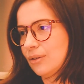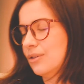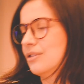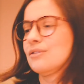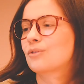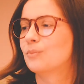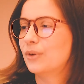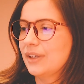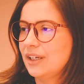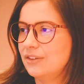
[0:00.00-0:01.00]
todos os
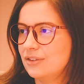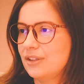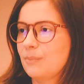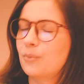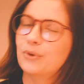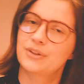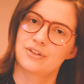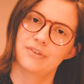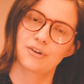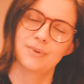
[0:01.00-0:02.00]
componentes depois a
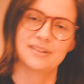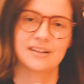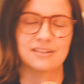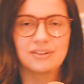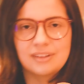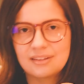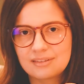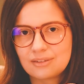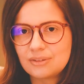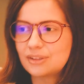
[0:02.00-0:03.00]
gente vai começar essa
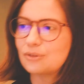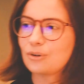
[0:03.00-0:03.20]
anotação. Então,